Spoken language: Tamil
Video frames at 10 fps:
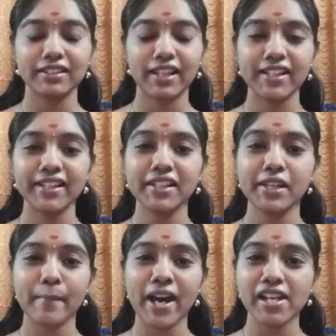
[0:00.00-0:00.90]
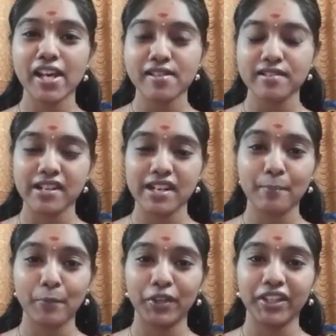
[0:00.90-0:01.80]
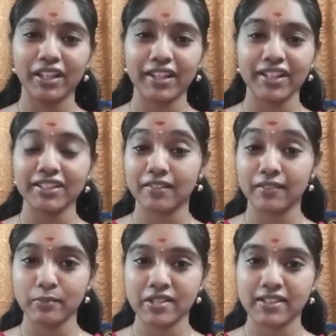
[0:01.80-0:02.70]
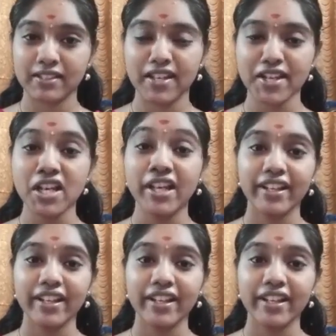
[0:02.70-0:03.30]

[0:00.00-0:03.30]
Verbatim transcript: நிறைய ஹிமாலயாஸ்ல எல்லாம் போய் நிறைய தவம் இருந்திருக்கார்